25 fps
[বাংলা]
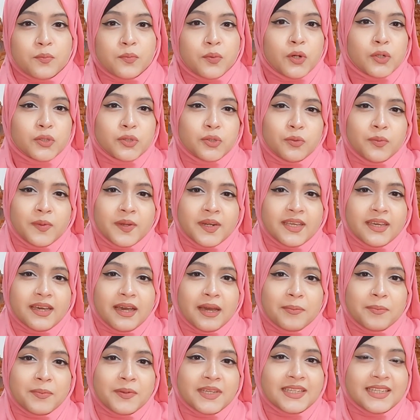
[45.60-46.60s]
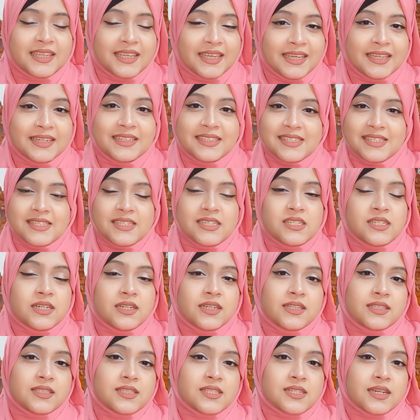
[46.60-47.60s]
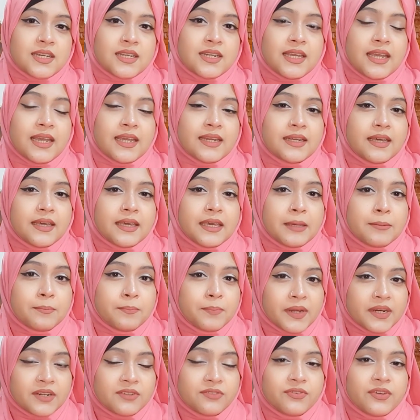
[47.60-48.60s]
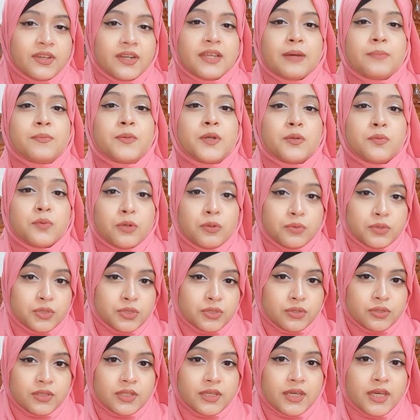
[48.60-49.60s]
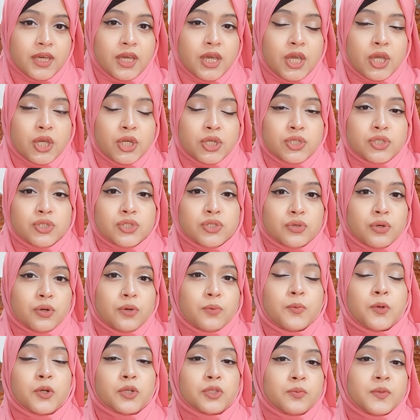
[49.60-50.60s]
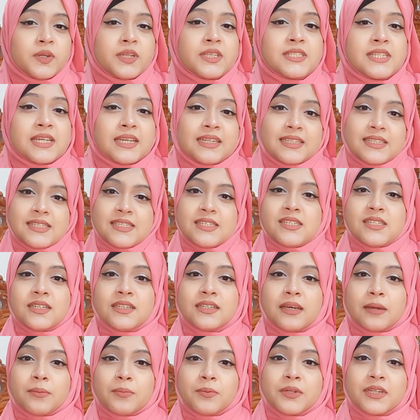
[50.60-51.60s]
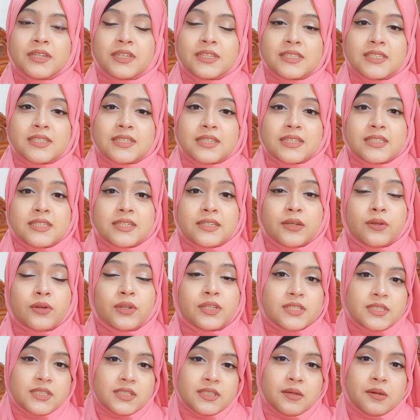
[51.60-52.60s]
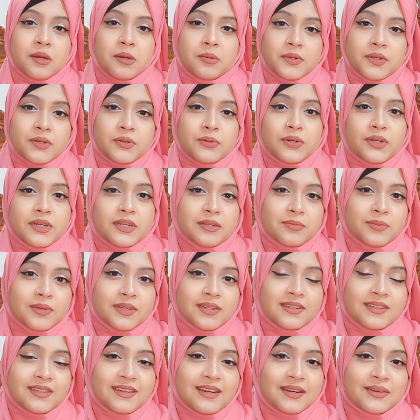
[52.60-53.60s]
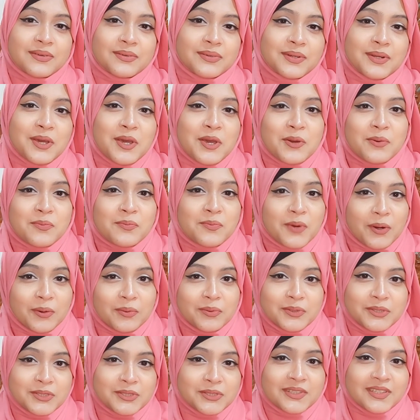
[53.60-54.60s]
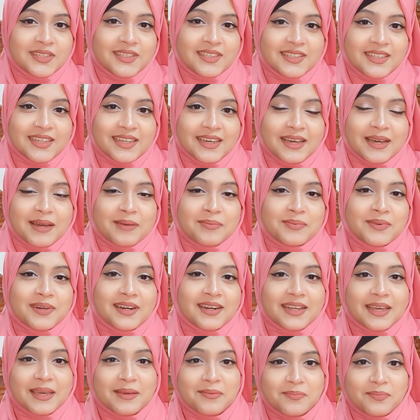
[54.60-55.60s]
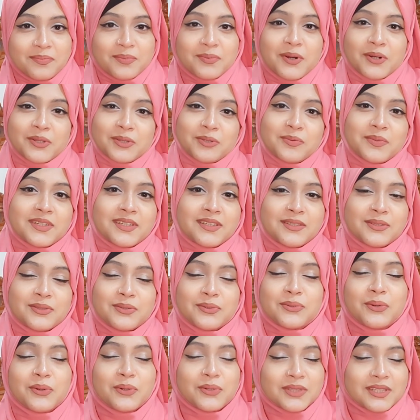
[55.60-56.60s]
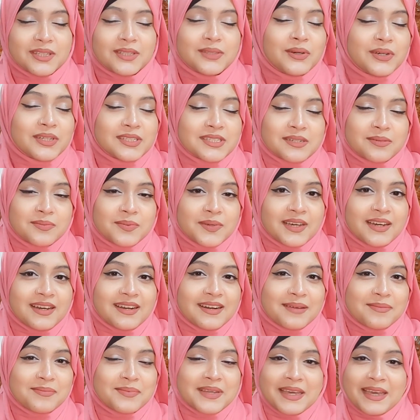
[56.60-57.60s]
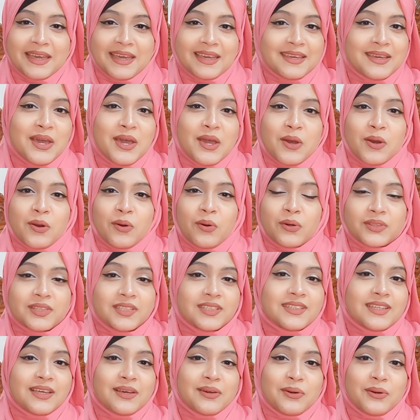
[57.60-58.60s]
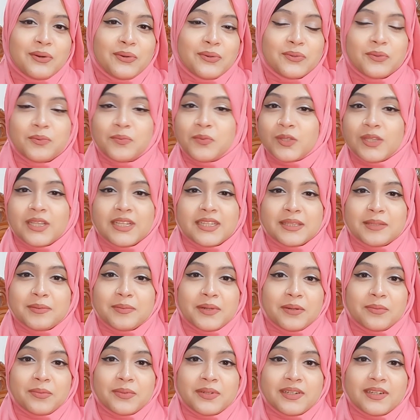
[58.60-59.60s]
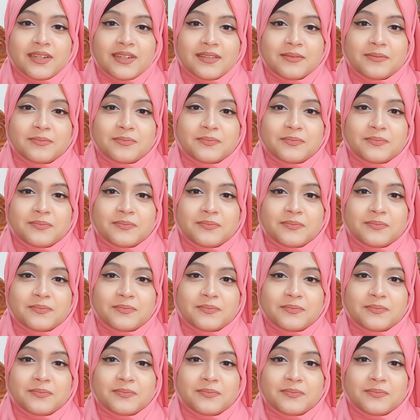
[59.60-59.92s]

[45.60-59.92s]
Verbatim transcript: বর্তমানে আপনি কি ডিসিশন নিচ্ছেন এটা ইম্প্যাক্ট ফেলে আপনার ভবিষ্যতে সো বর্তমানে যে ডিসিশনটা আপনি নিচ্ছেন সেটা অনেক চিন্তা ভাবনা করে নেবেন কারণ ভবিষ্যতে গিয়ে আপনার এই বর্তমান কিন্তু অতীত হয়ে যাবে আর আপনি এই অতীতকে কখনো বদলাতে পারবেন না